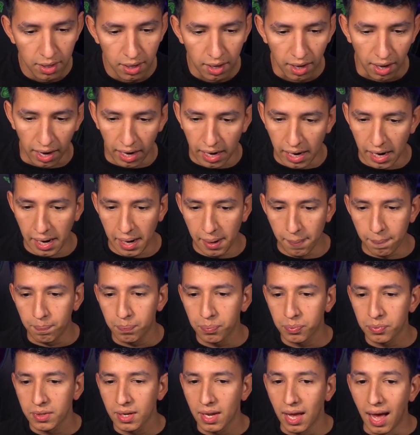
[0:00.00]

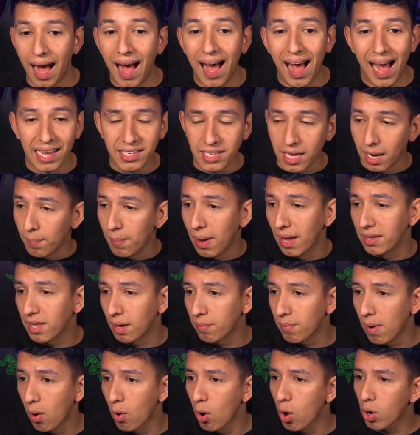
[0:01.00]
Eh, ah, ayer, ayer
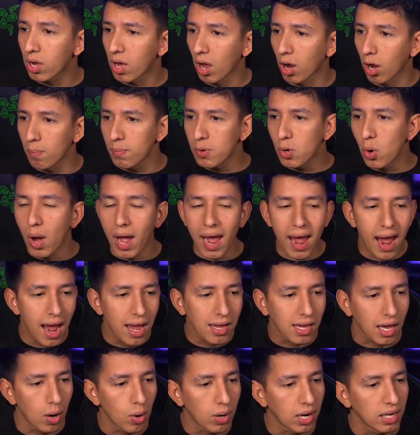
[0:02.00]
me habló Carlos y me dijo, ¿qué
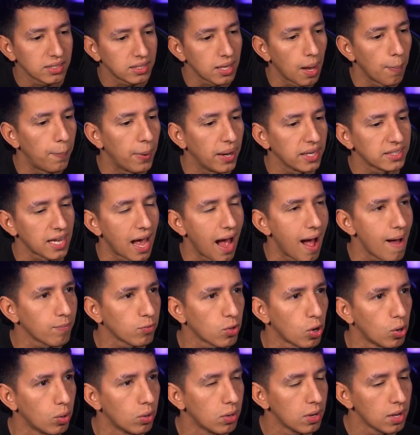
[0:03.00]
es lo que está
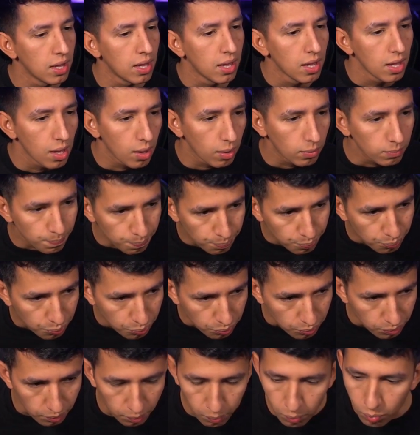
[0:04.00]
pasando?
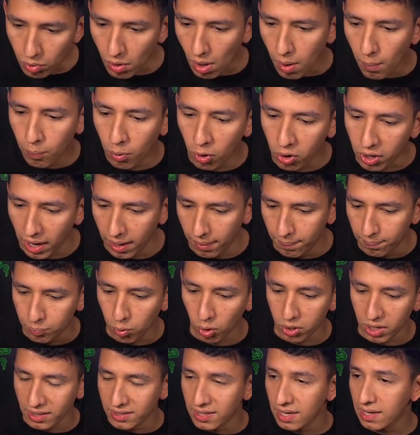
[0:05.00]
Porque,
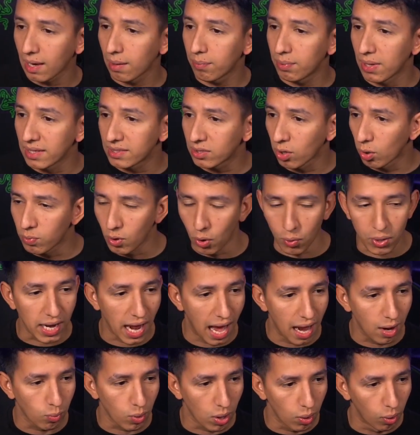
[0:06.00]
porque ese clip él se volvió
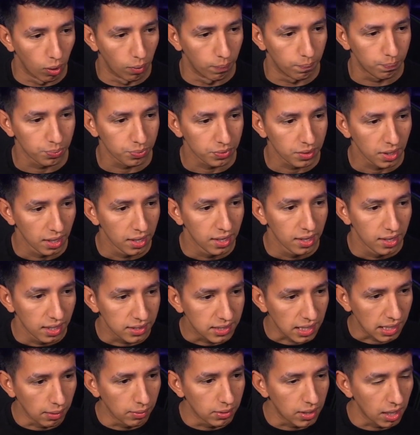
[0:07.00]
viral, huevón.
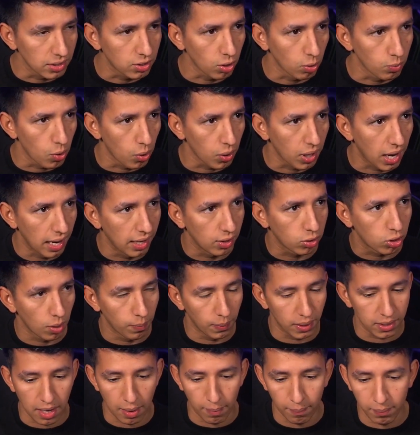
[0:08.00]
Ese clip él se volvió viral.
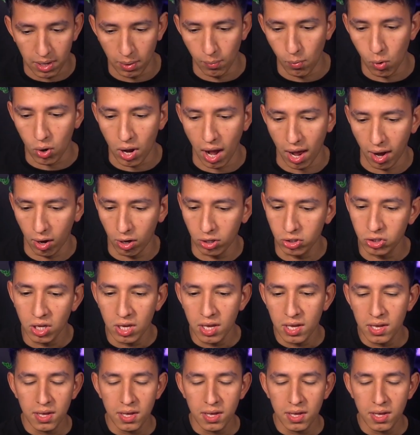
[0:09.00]
Entonces me llamó, Carlos